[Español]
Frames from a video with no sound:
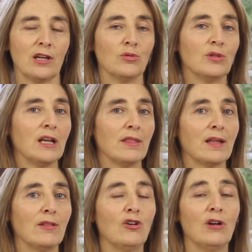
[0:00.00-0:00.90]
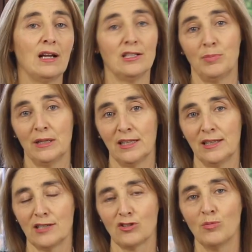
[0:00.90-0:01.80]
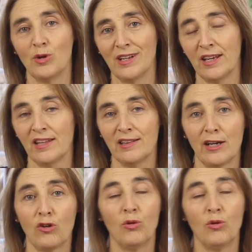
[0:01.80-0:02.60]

he utilizado las patatas como ingrediente